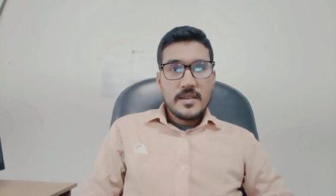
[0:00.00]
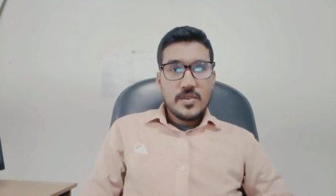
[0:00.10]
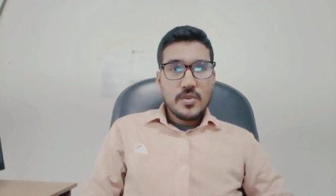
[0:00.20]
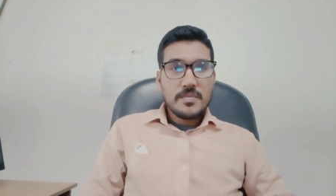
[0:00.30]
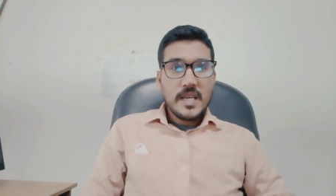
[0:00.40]

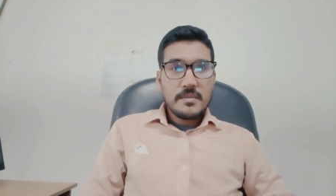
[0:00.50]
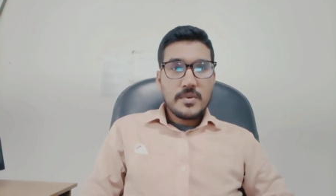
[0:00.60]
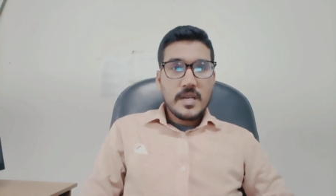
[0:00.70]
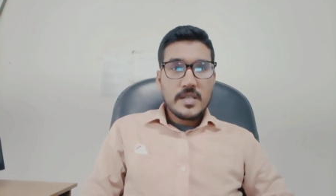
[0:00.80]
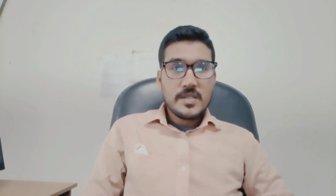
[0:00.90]
রুপ ড্রাইং
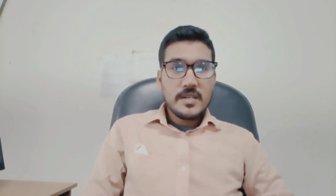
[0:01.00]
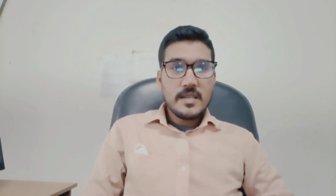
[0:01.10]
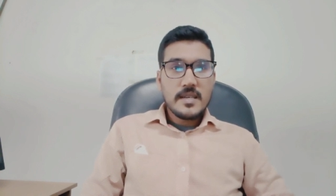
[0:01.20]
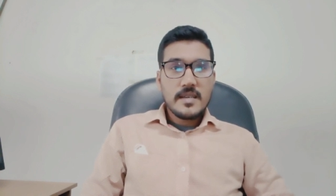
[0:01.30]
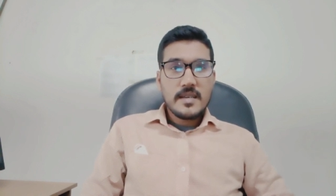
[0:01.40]
প্রোডাকশন
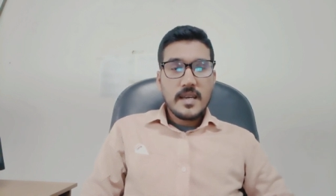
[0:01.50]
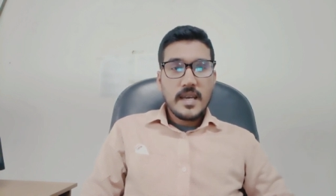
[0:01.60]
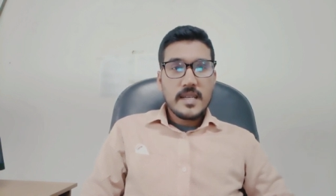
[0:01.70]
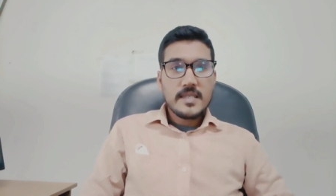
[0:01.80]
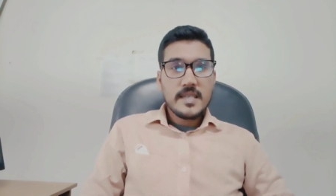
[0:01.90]

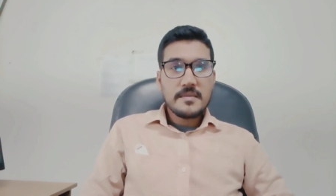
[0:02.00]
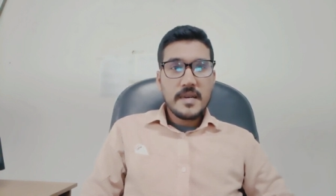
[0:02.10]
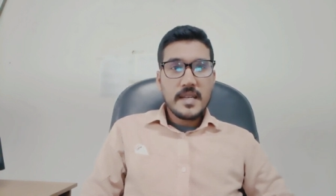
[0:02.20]
অ্যান্ড ডেনিম আর